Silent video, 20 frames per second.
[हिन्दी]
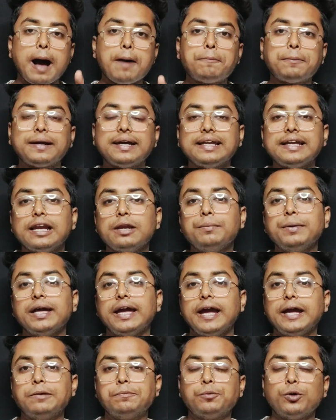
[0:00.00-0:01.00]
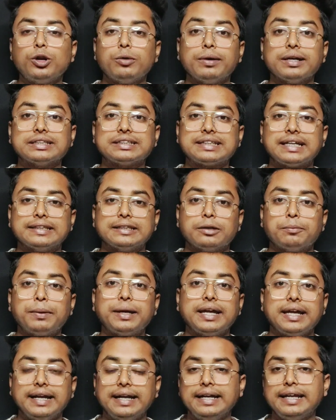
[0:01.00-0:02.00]
आपके रियलमी 8 प्रो डिवाइस के अंदर
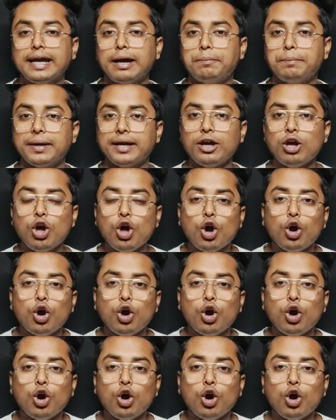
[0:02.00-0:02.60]
भाई इंडिया पे